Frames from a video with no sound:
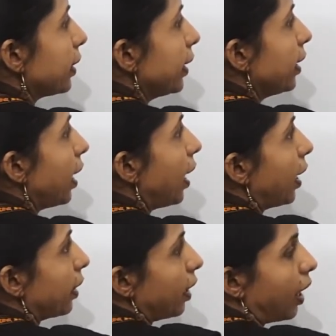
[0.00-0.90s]
देन
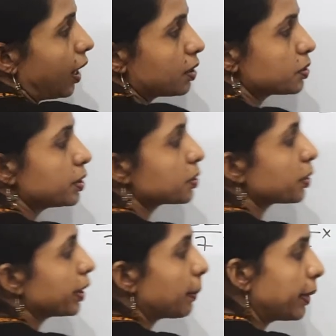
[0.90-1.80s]
आर आर स्टूडेंट्स
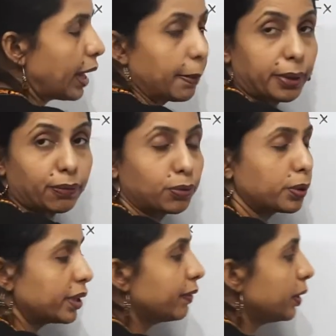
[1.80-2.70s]
क्योंकि यहाँ पे डायमीटर ऑफ
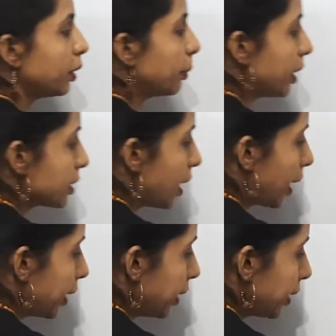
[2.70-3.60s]
कोन गिवन है तो हम यहाँ से
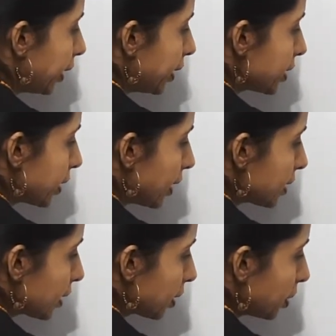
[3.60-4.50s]
आर यानी कि रेडियस निकाल
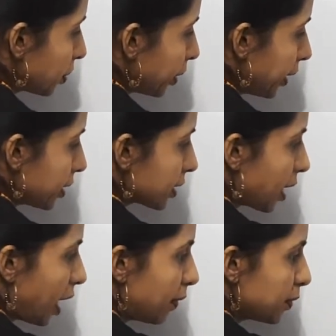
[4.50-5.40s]
सकते हैं तो रेडियस इसका
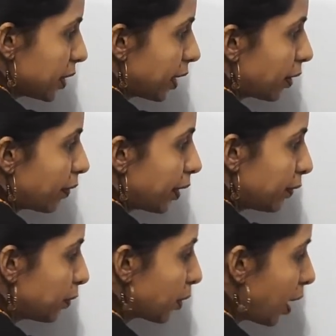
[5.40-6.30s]
हाफ हो जाएगा ट्वेंटी
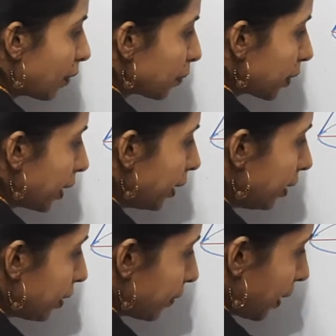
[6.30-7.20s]
फोर का हाफ होता है
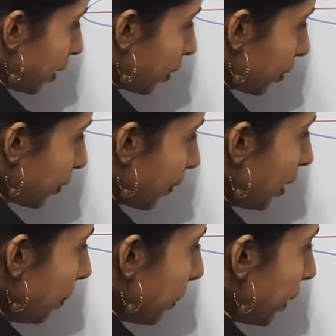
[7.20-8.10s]
ट्वेल्व तो ट्वेल्व